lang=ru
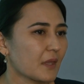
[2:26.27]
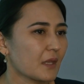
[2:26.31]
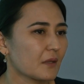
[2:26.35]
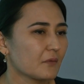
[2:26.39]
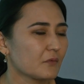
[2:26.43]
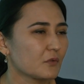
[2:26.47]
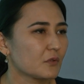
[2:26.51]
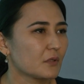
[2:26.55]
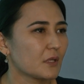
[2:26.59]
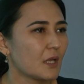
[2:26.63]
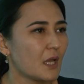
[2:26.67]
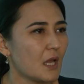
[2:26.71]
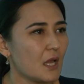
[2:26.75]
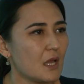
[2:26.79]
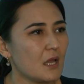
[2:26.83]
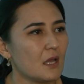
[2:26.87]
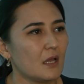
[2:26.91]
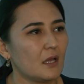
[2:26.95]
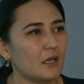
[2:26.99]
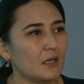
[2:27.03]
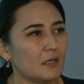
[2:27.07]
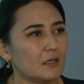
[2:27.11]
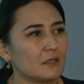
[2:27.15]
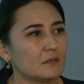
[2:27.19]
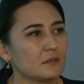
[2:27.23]
Вот
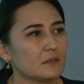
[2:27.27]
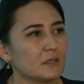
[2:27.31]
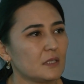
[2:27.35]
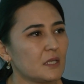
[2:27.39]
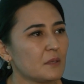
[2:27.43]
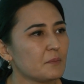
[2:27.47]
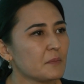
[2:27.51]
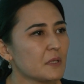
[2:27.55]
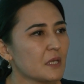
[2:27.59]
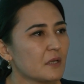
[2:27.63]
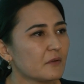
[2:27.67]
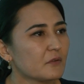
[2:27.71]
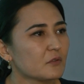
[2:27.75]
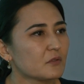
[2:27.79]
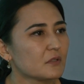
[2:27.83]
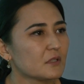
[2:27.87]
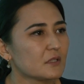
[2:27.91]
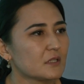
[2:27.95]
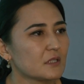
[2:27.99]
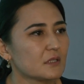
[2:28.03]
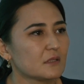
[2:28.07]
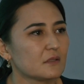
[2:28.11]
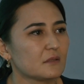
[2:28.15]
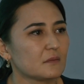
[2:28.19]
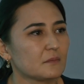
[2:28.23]
для меня вот
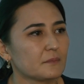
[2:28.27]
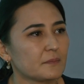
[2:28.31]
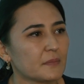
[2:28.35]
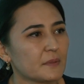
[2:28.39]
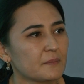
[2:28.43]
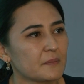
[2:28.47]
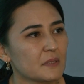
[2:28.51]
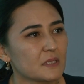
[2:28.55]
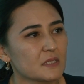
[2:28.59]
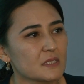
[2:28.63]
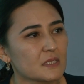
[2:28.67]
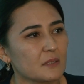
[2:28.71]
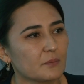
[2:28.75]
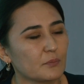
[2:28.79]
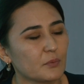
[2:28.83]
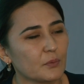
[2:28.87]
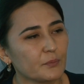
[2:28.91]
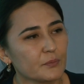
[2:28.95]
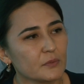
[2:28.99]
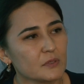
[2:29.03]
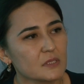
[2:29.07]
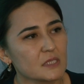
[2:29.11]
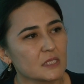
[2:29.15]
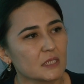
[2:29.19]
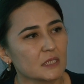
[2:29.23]
этот момент
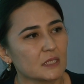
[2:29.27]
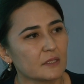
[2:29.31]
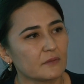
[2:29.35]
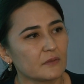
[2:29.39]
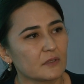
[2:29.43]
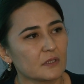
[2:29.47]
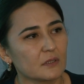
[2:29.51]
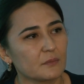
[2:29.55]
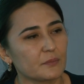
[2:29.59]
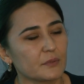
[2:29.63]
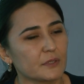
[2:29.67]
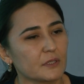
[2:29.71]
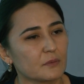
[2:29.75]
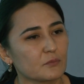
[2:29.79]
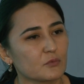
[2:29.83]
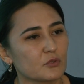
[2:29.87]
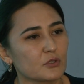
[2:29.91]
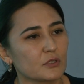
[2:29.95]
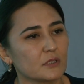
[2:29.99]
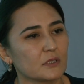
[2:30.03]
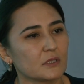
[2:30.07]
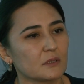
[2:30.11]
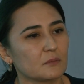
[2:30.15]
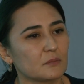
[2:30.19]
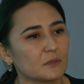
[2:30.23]
запомнился, наверное, потому
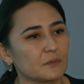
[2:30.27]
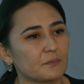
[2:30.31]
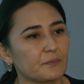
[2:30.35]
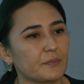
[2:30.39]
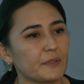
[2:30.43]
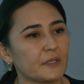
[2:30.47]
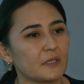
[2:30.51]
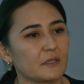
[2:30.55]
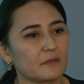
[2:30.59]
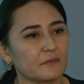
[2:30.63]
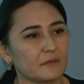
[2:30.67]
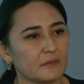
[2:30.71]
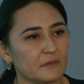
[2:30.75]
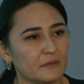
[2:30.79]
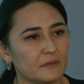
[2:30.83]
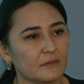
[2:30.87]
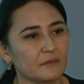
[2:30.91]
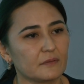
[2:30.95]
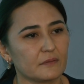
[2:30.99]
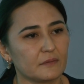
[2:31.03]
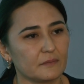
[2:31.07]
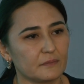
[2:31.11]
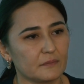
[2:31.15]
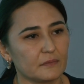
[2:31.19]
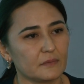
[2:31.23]
что это был первый э,
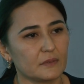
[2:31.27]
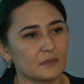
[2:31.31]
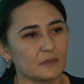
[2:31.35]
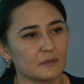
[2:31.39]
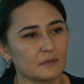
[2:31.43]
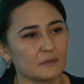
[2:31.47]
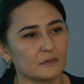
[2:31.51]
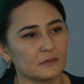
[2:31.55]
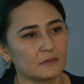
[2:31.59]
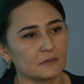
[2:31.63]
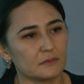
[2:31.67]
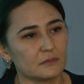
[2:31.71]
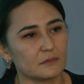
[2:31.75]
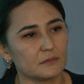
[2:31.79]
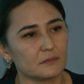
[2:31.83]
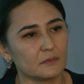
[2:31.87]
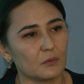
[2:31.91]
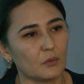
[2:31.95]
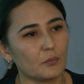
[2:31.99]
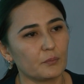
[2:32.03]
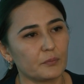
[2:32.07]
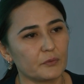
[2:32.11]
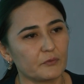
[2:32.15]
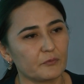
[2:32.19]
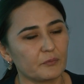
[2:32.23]

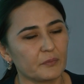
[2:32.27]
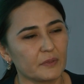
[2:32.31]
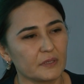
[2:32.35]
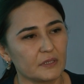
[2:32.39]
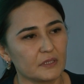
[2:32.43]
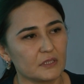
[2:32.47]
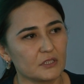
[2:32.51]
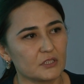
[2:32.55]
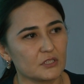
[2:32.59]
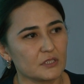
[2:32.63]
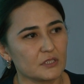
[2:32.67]
опыт в моей